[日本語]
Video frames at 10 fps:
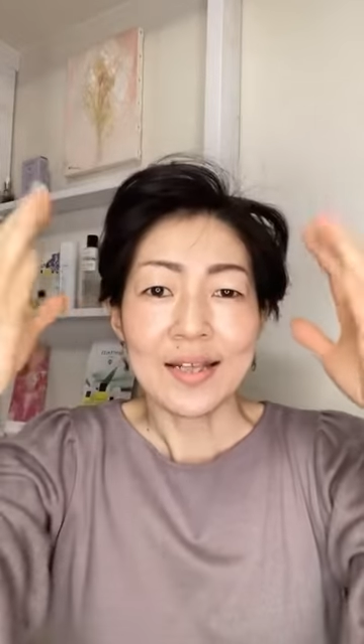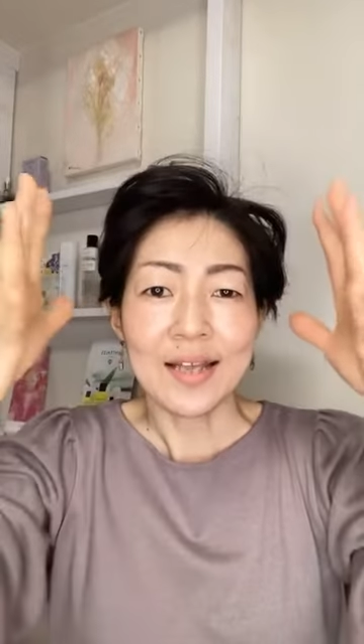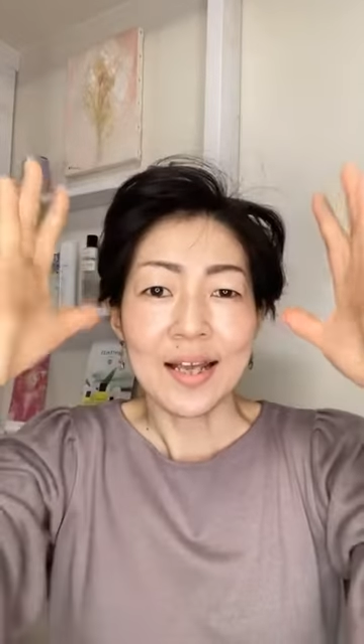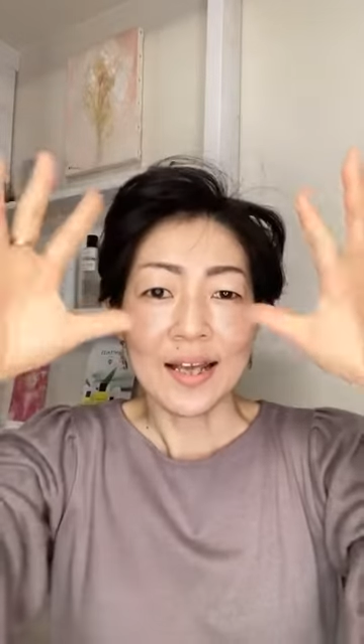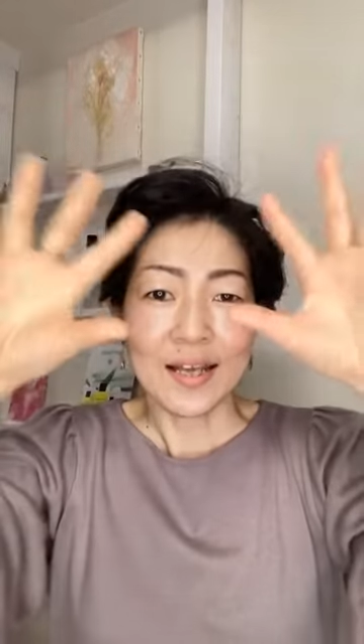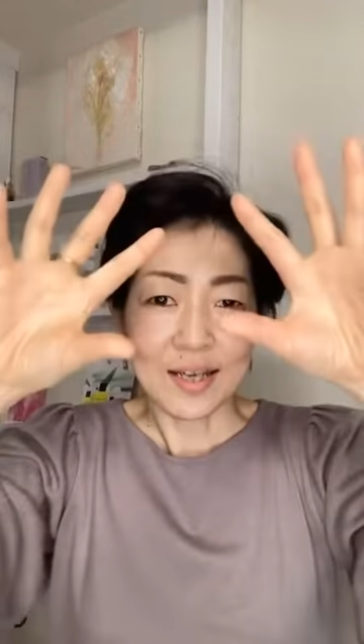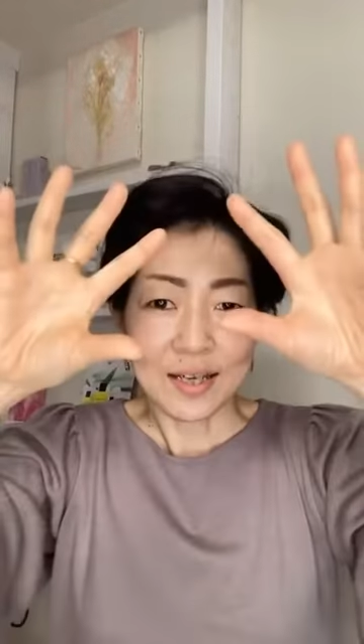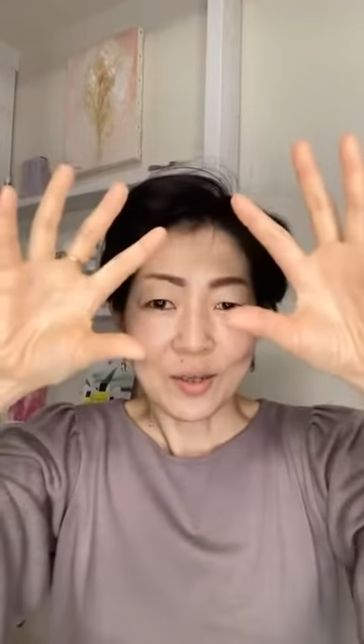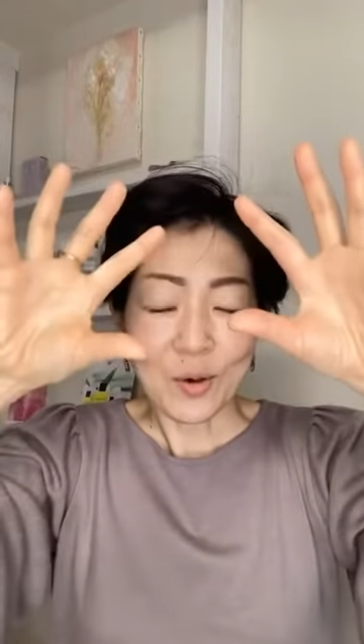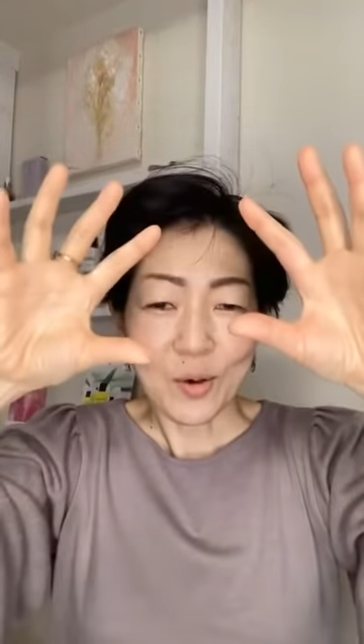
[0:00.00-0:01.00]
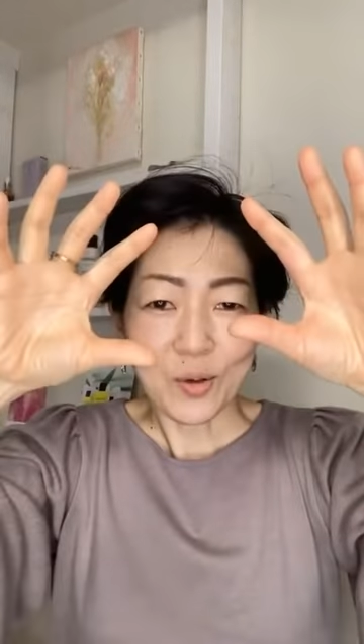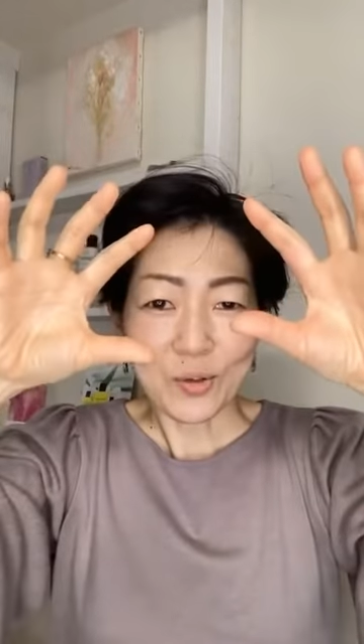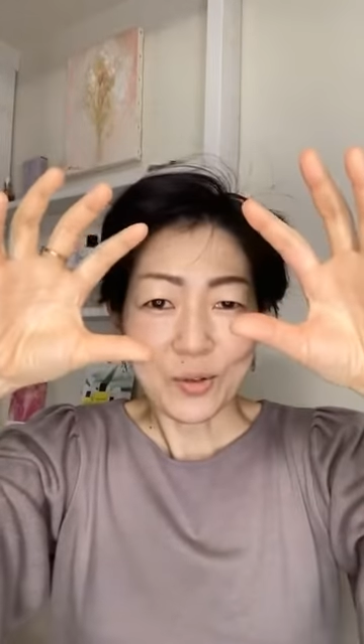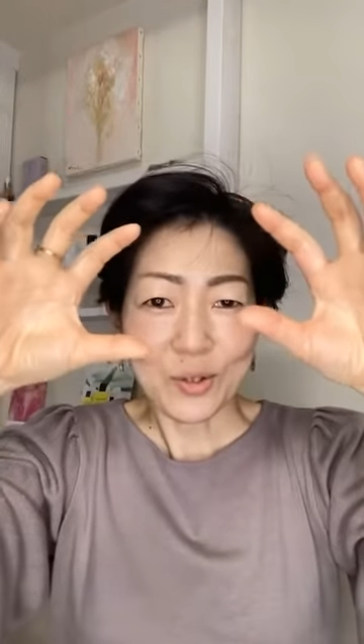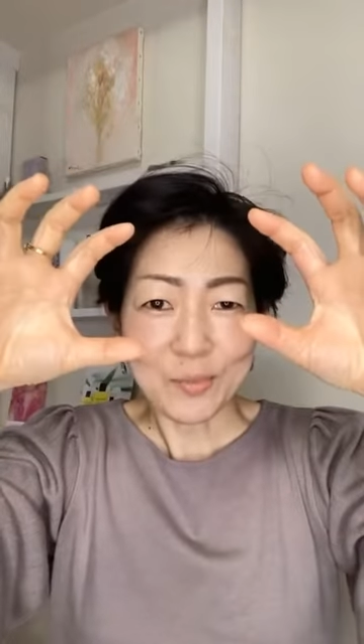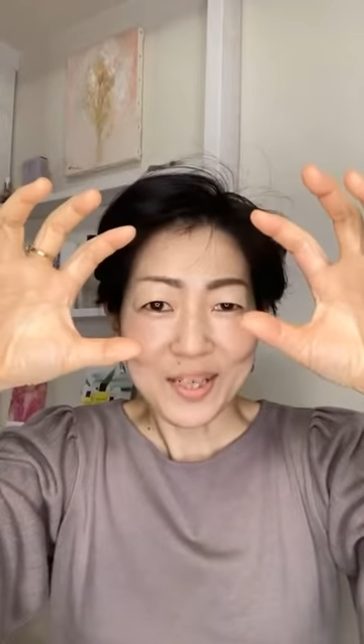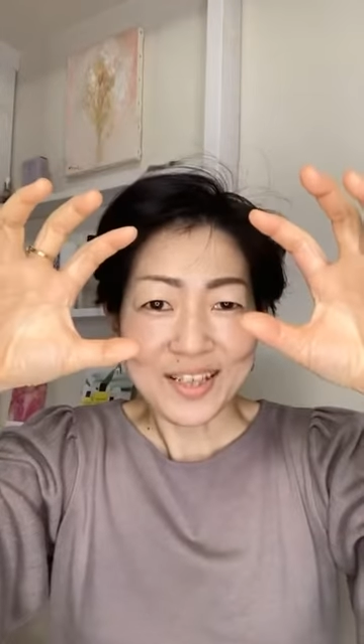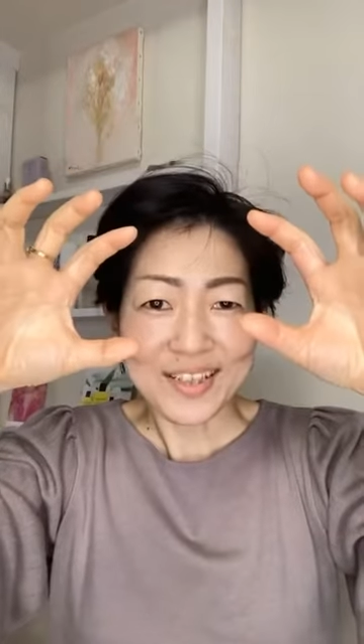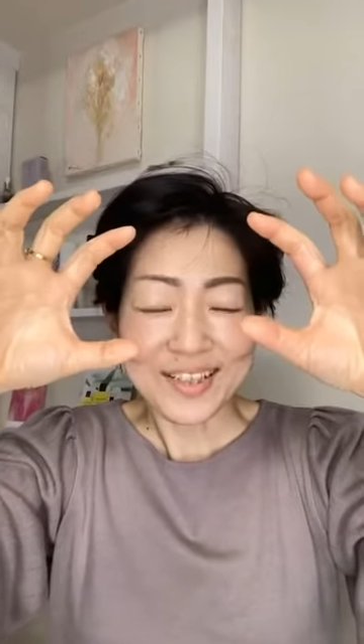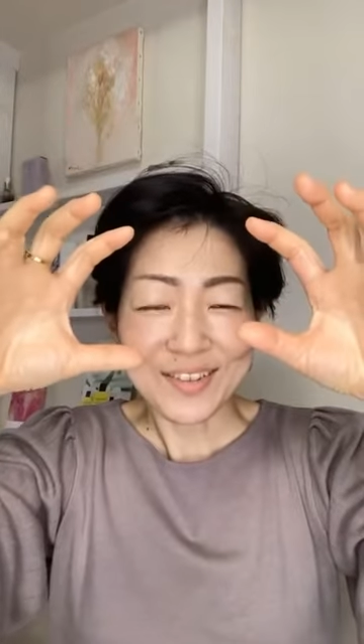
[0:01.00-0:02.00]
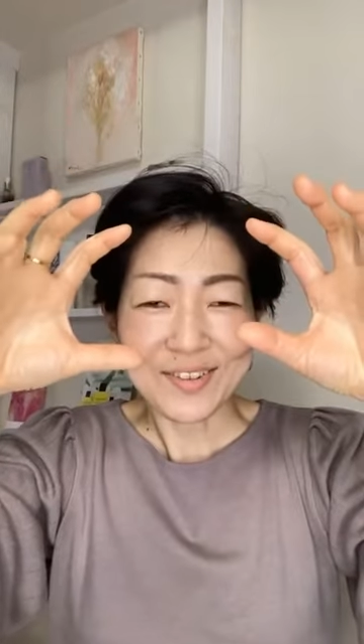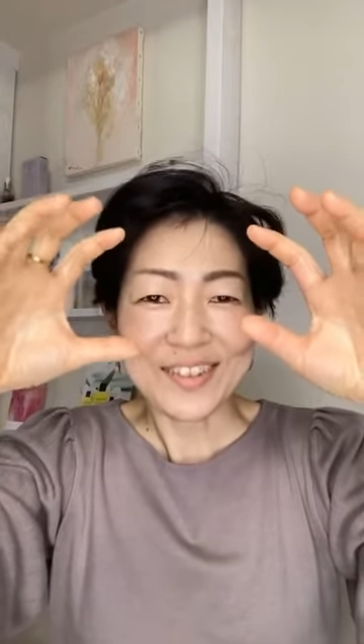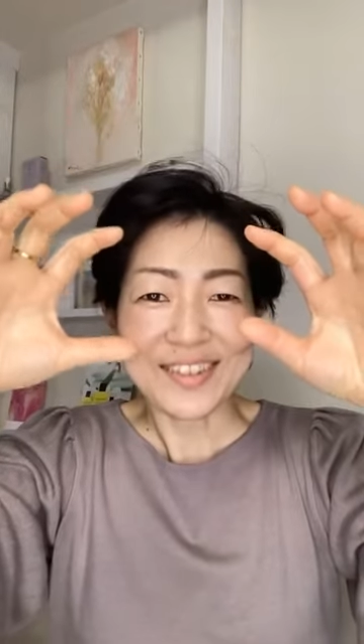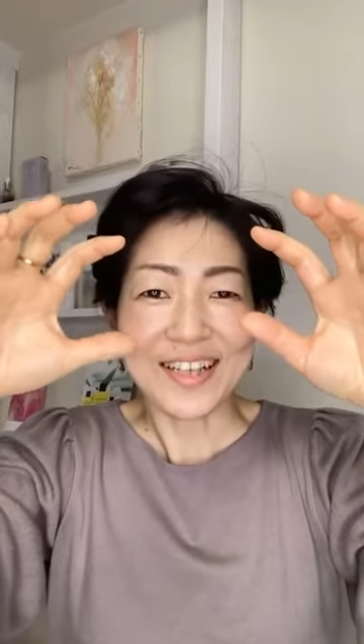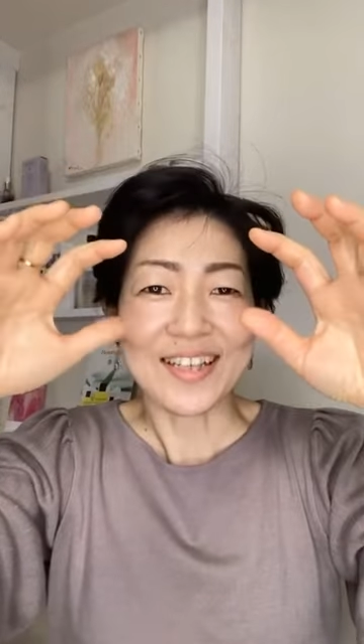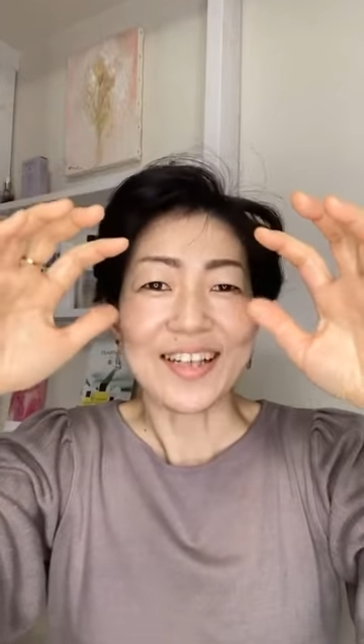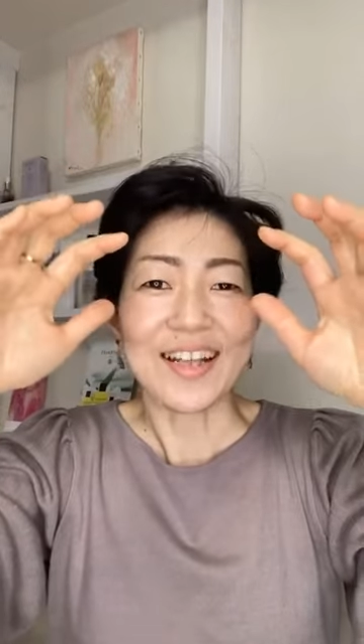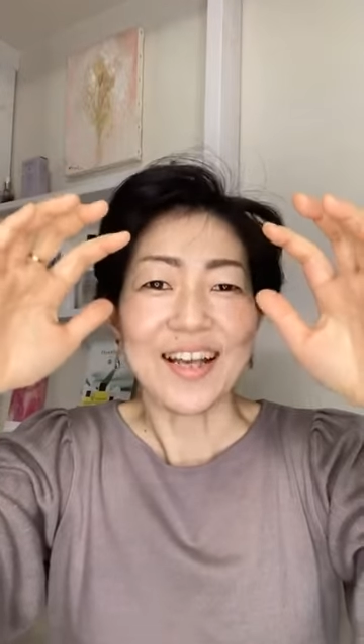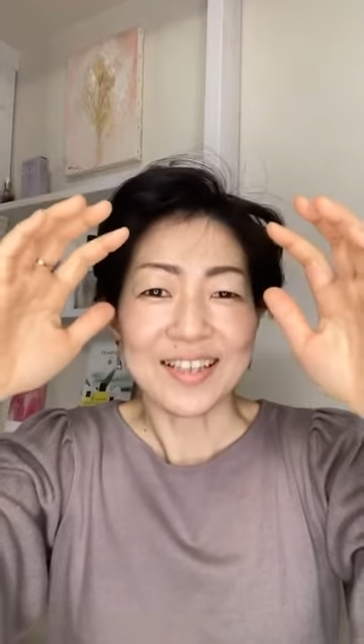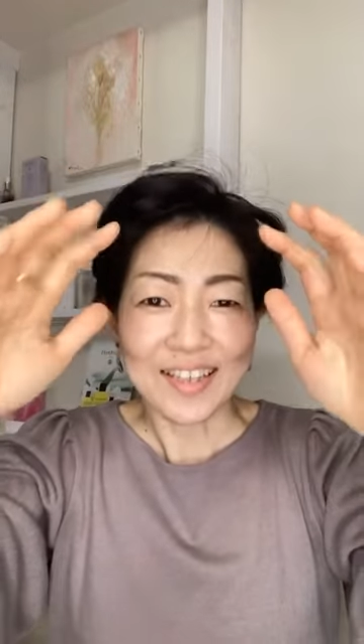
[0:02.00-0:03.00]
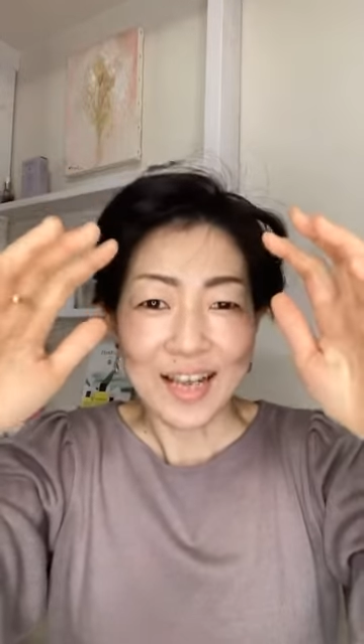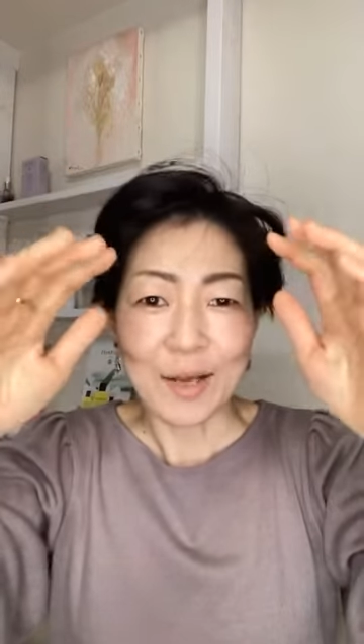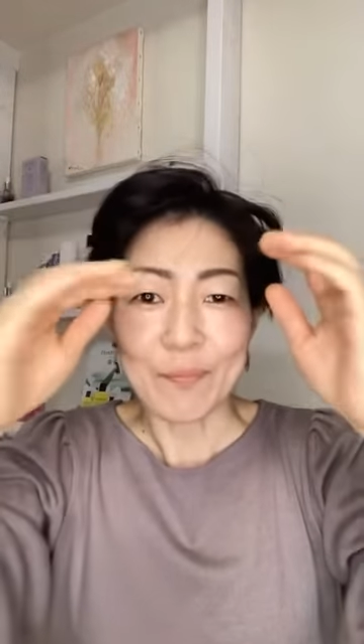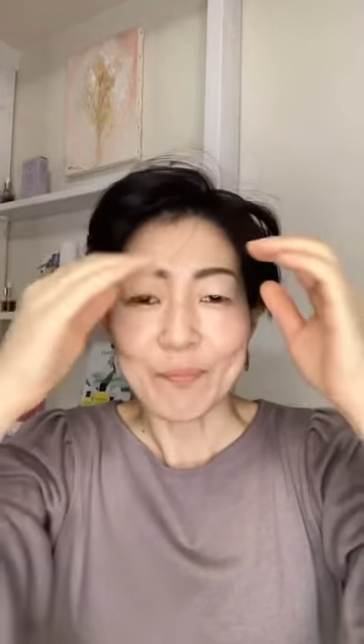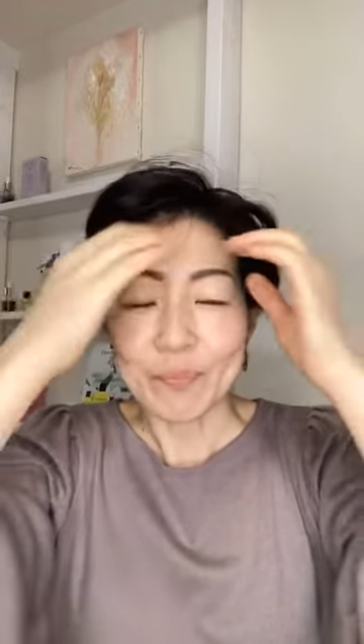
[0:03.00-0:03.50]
で5本の指用意していただいて